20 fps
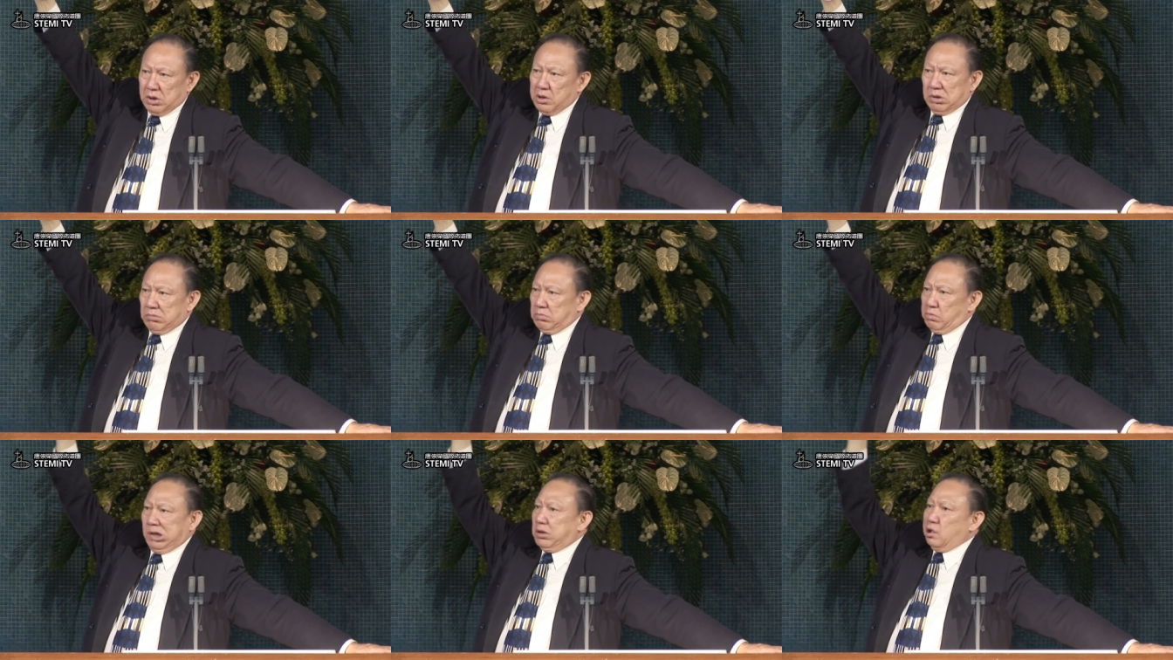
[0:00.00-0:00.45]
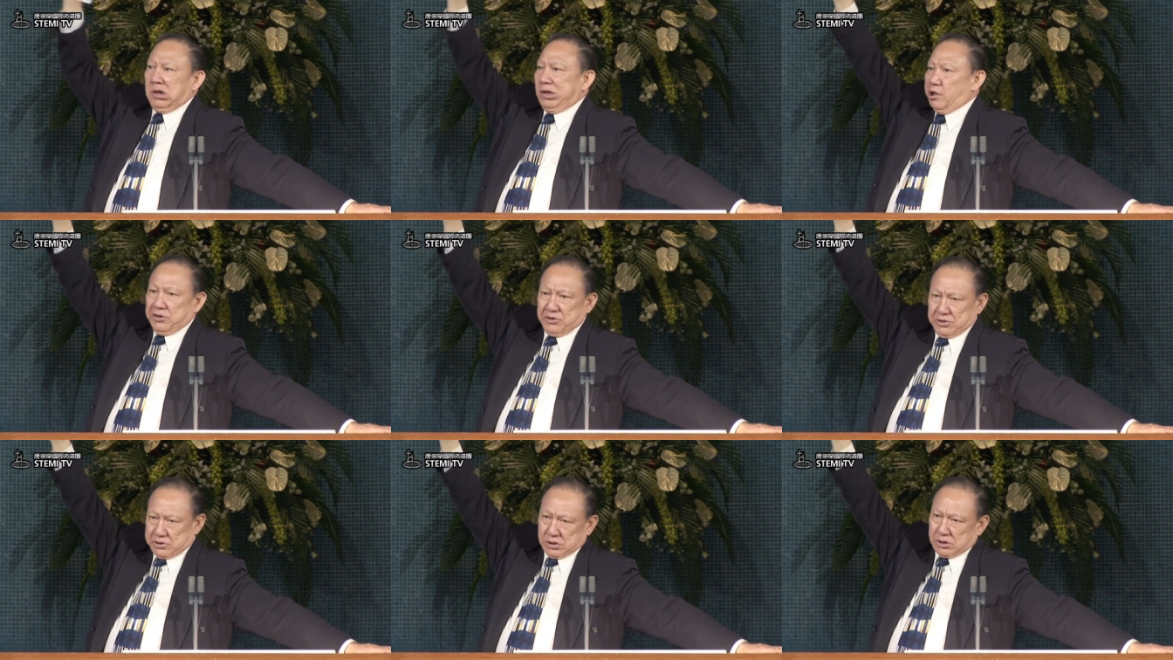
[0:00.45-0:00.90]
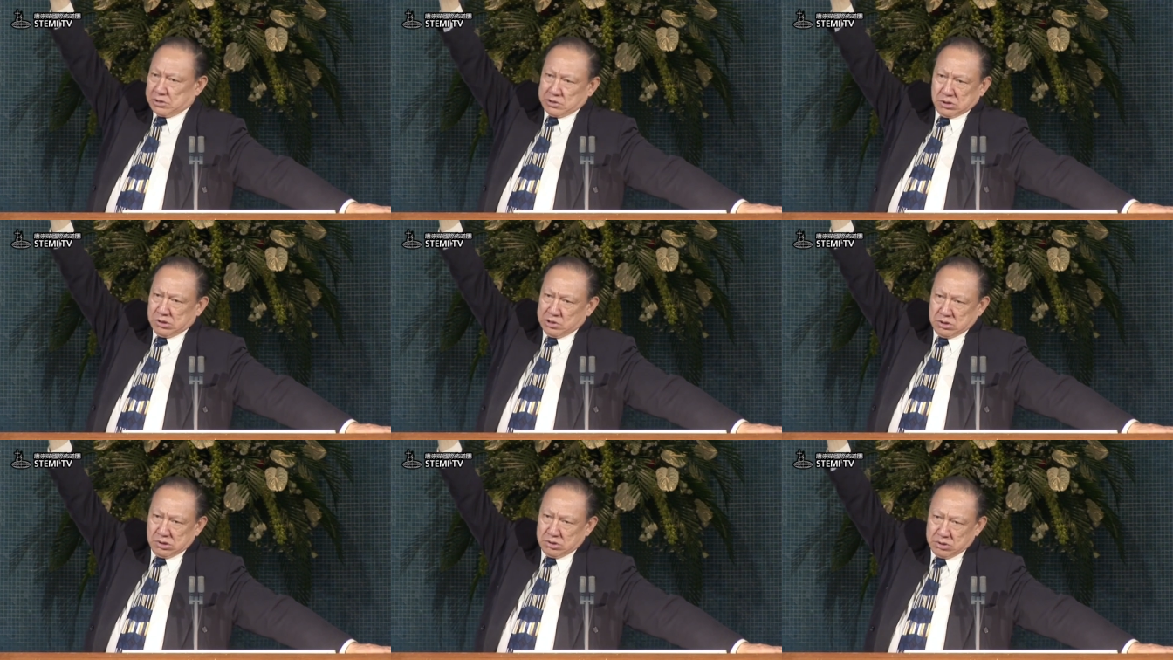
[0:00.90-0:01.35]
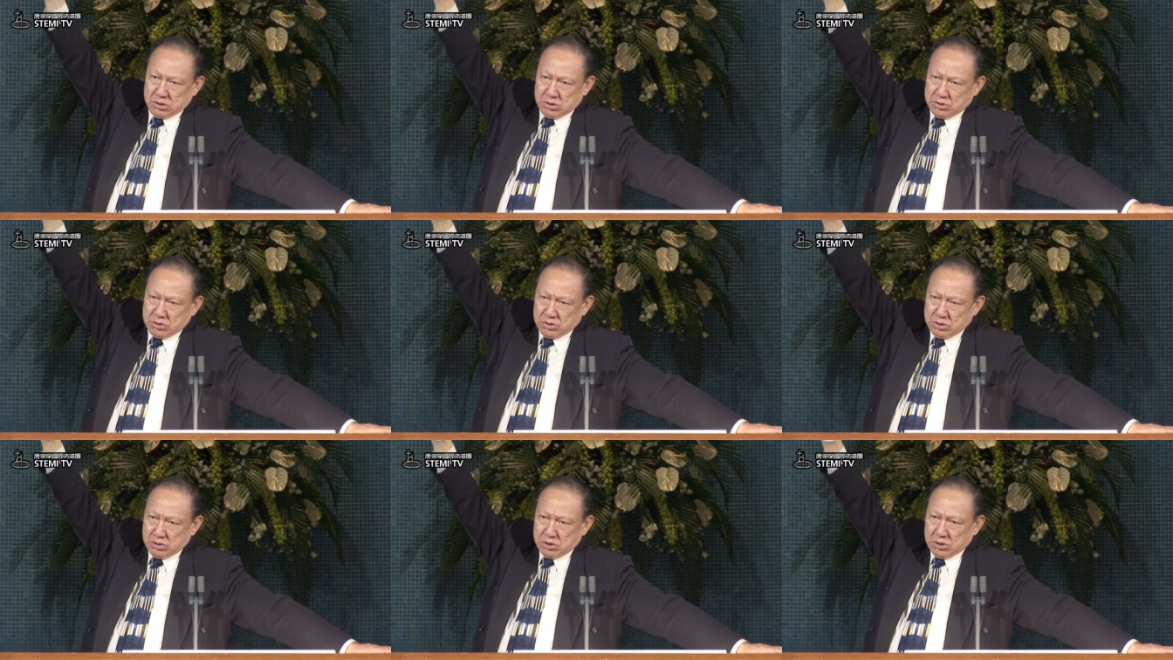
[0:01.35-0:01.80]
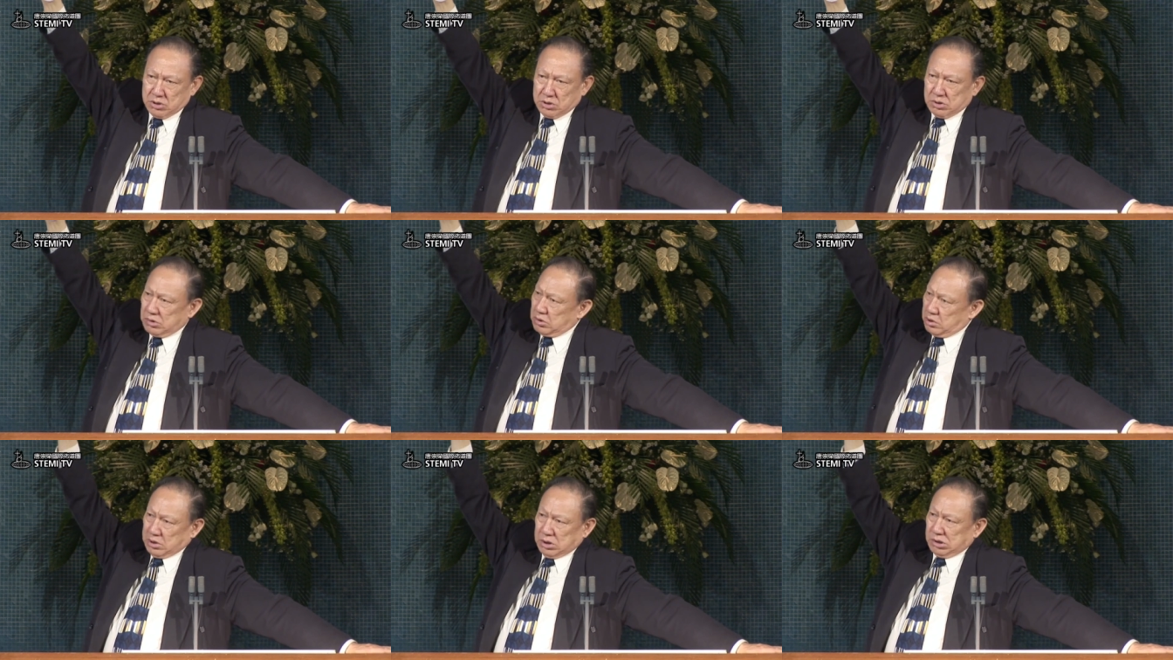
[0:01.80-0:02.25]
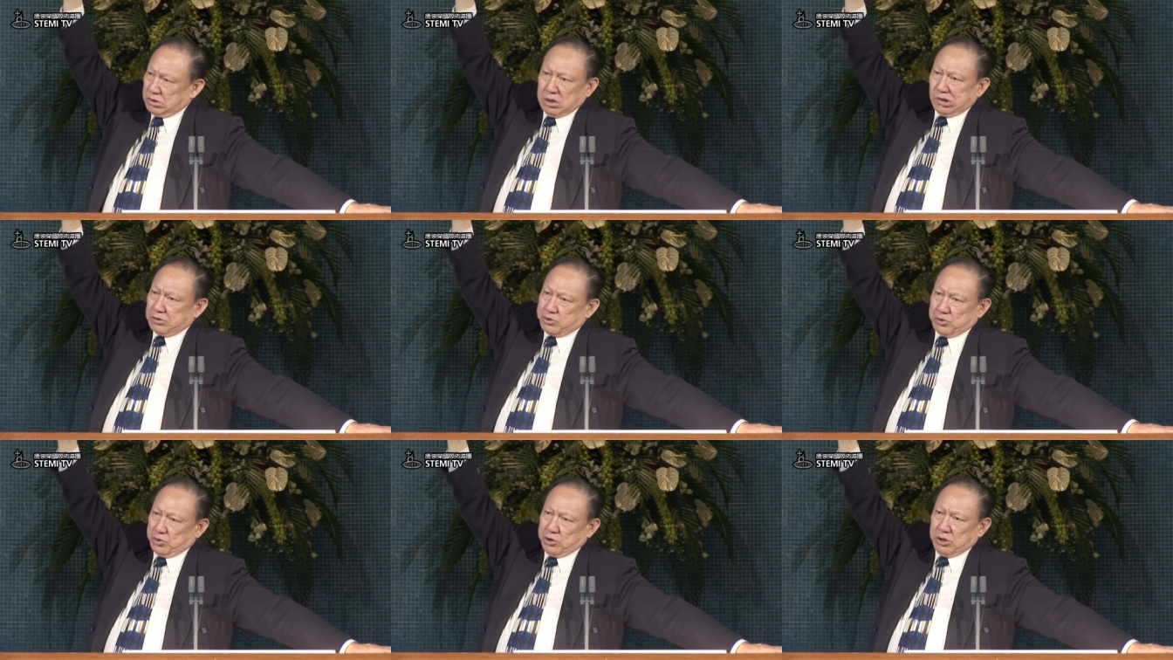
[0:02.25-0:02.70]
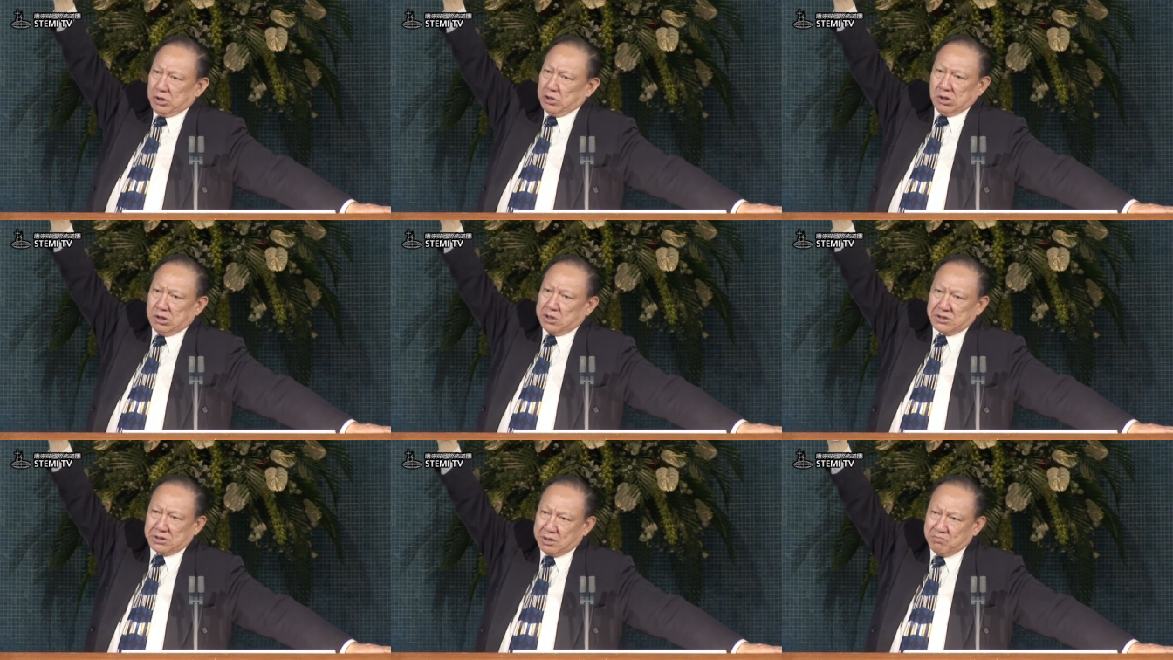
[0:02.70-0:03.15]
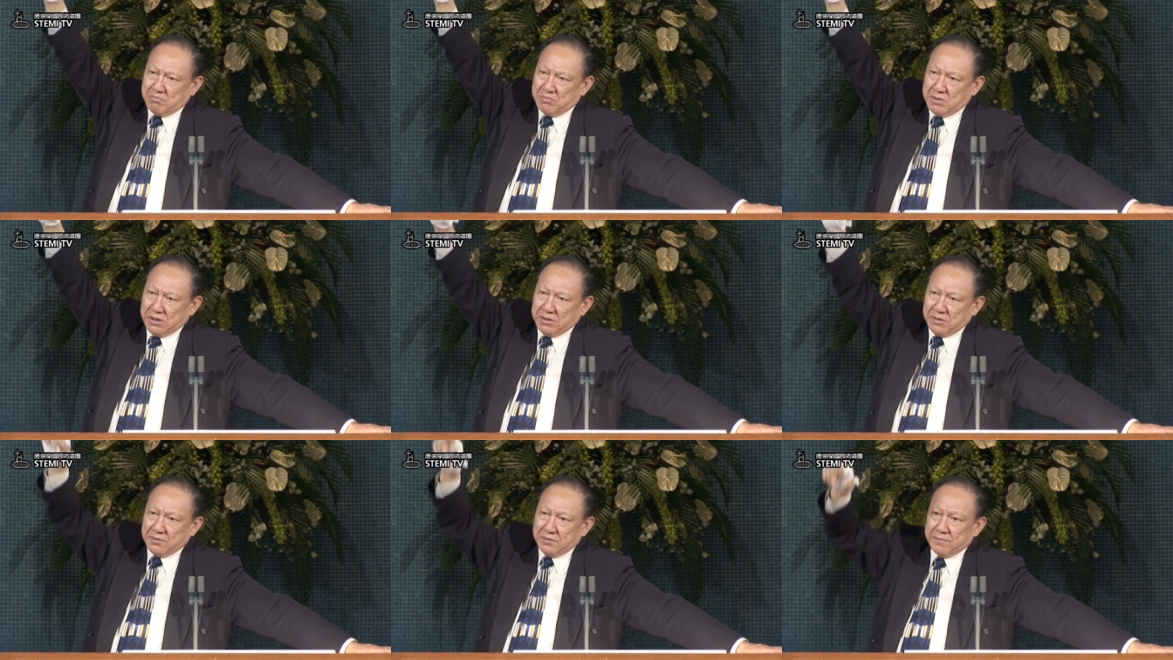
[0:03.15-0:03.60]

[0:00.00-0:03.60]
明天这个时候，我一定要取你的生命。